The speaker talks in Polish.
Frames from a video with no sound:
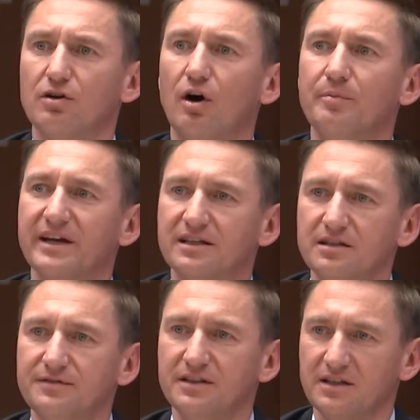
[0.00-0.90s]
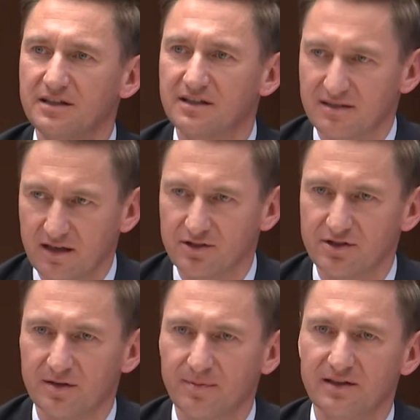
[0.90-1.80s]
obiektywnych i
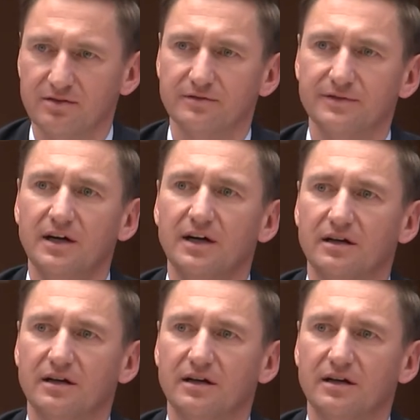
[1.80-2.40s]
niezależnych mediów.